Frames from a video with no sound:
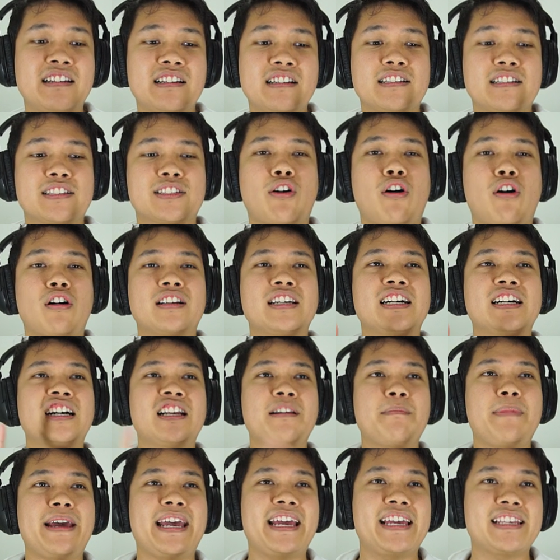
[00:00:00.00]
2 Turn
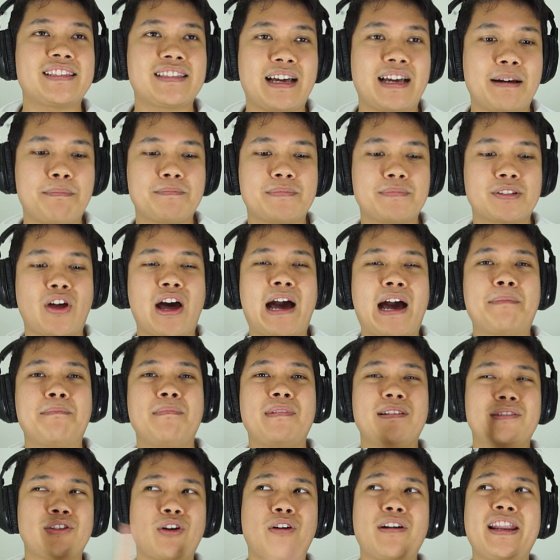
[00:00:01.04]
Base นะครับ
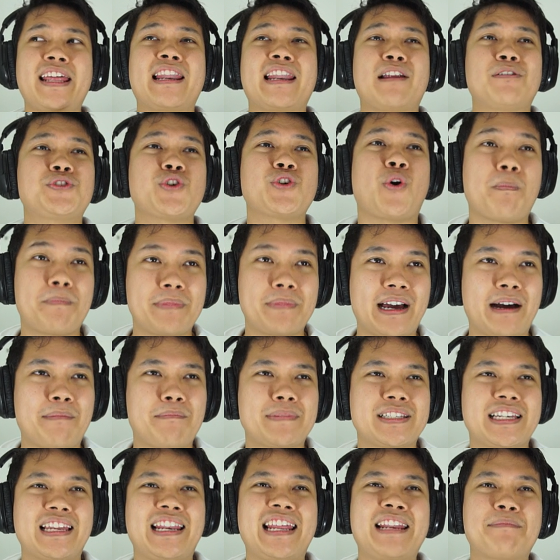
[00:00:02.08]
3ต้องเล่นแล้วจบนะครับ
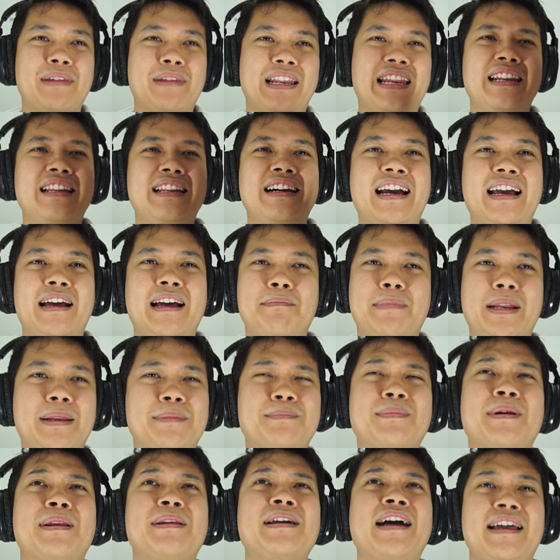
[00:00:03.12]
ไม่ใช่เล่นไปเรื่อยๆครับเล่น
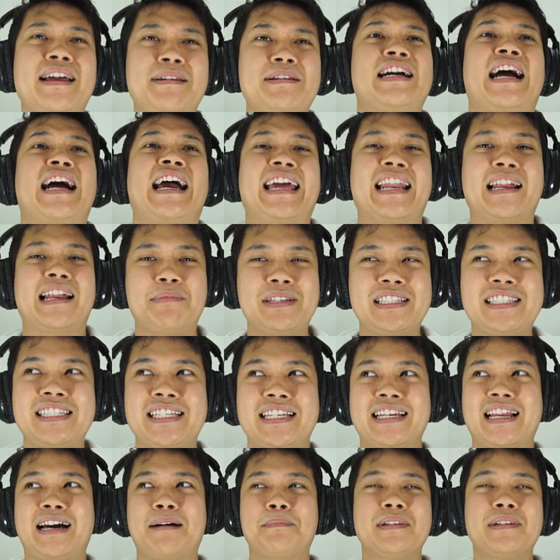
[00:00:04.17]
ไปเรื่อยเหนื่อยนะที่จริง
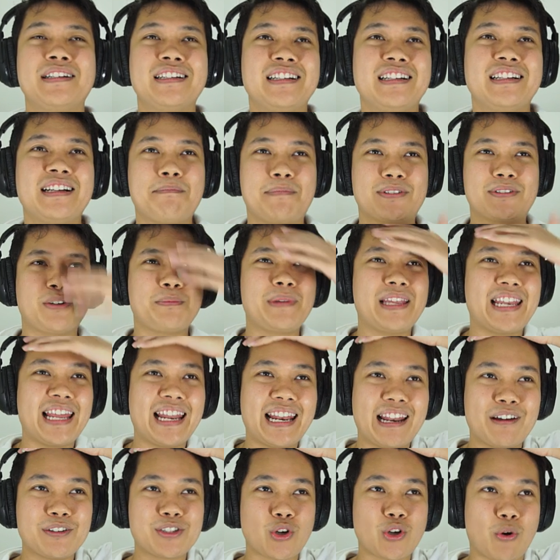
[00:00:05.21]
นะครับมันต้องมีเล่น
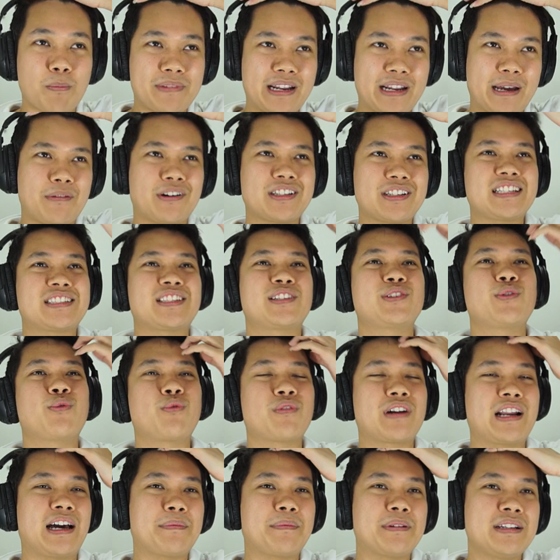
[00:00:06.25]
แล้วจบครับก็จะสนุก
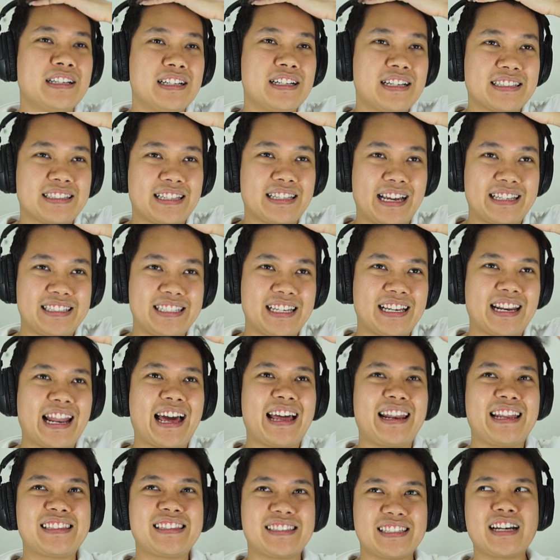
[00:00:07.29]
นะครับแต่จริง
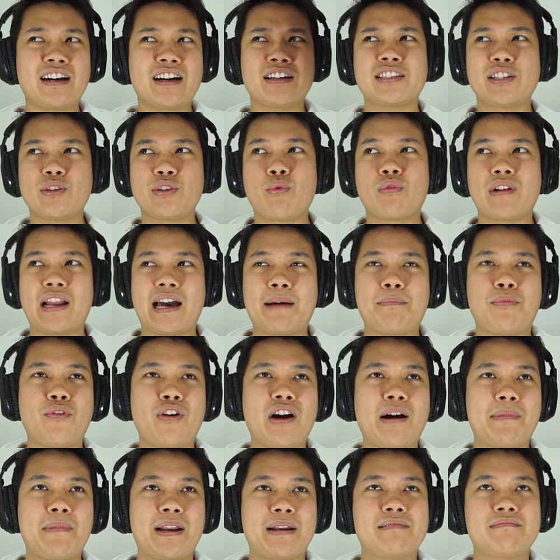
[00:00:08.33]
Line Ranger ก็สนุกนะเพราะ
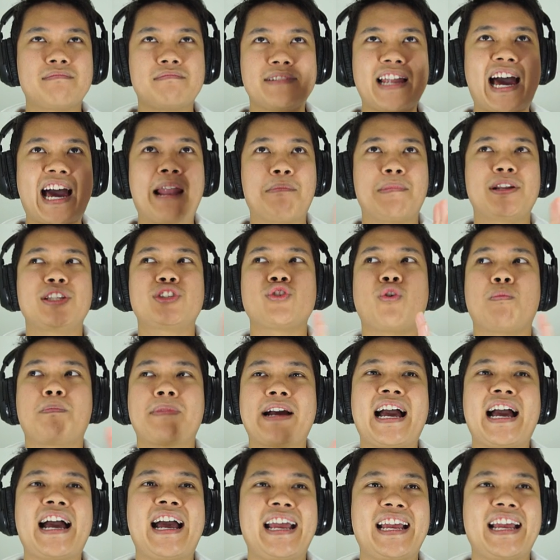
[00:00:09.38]
ว่ามันด่านมันจบ
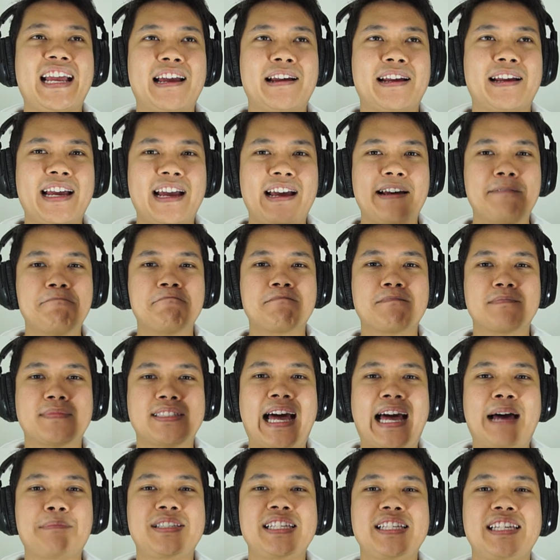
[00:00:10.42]
ง่ายไงแค่
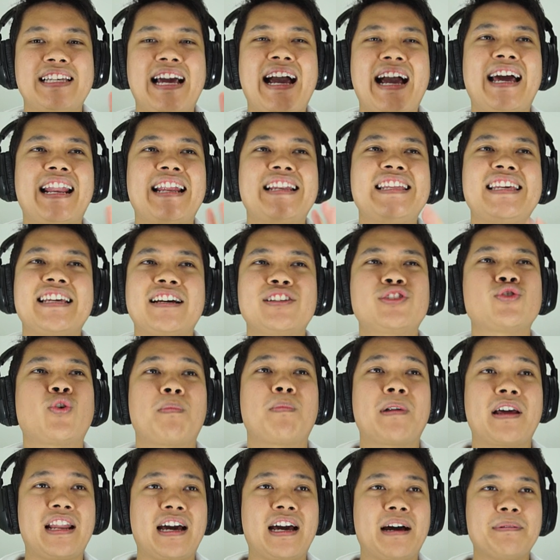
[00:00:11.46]
3-4-5 นาทีก็จบ
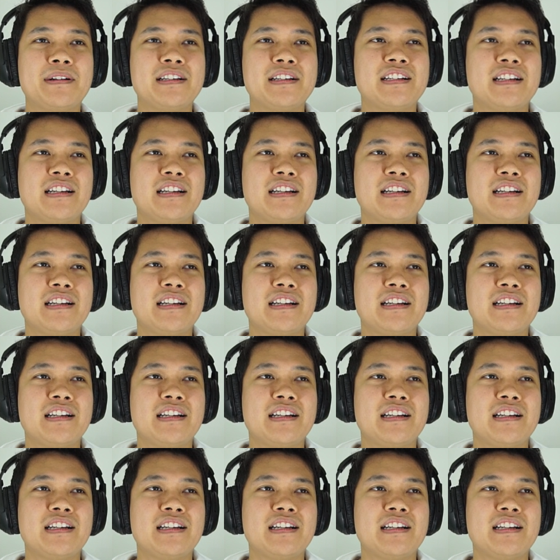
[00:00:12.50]
แล้วนะครับ